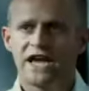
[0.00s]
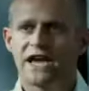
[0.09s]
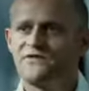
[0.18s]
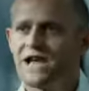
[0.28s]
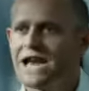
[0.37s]

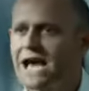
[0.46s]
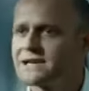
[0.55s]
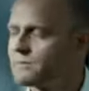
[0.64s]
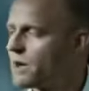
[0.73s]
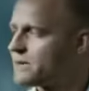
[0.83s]
E
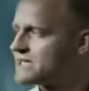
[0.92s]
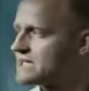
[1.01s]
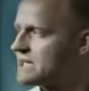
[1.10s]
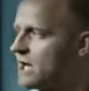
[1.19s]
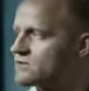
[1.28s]
enquanto todos
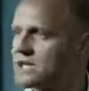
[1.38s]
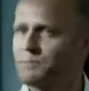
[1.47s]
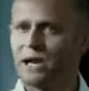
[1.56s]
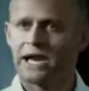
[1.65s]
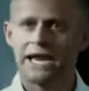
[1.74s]
nós
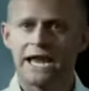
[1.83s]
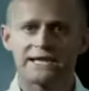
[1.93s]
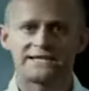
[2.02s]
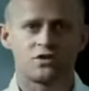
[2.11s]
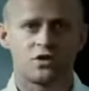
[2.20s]
destruímos
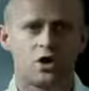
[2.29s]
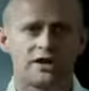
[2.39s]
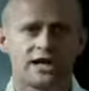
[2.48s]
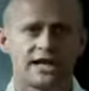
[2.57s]
nosso planeta